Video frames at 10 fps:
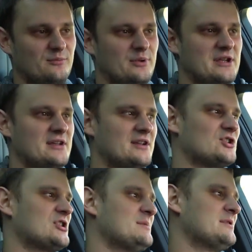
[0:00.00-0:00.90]
При
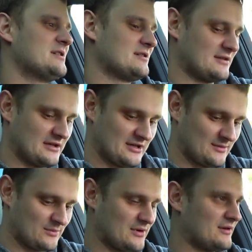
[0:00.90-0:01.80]
режиме
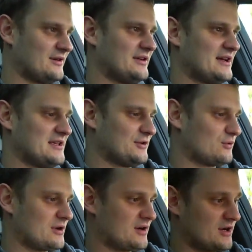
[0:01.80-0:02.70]
М я
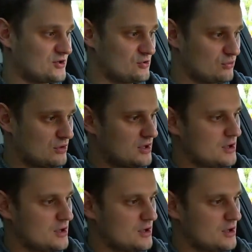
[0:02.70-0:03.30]
еду как хочу.